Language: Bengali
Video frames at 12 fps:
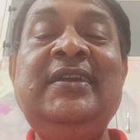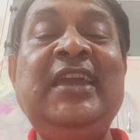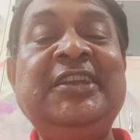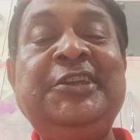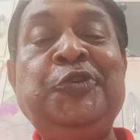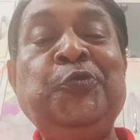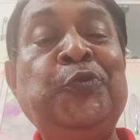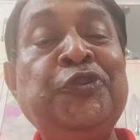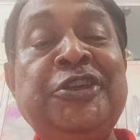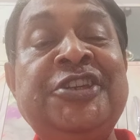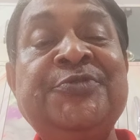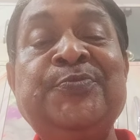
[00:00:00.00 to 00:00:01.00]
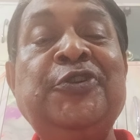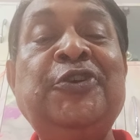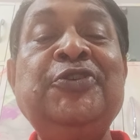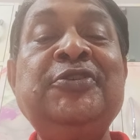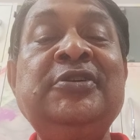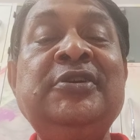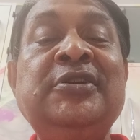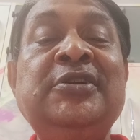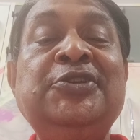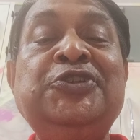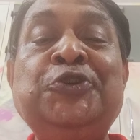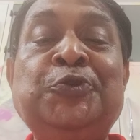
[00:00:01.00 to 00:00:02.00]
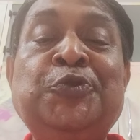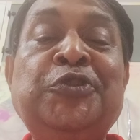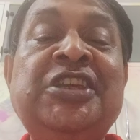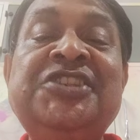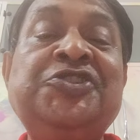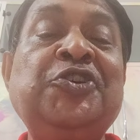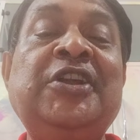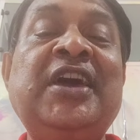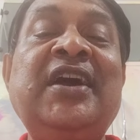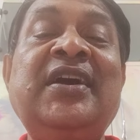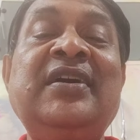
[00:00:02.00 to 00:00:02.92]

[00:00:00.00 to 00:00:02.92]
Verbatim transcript: একটি উপদেশমূলক ছোটদের ছড়া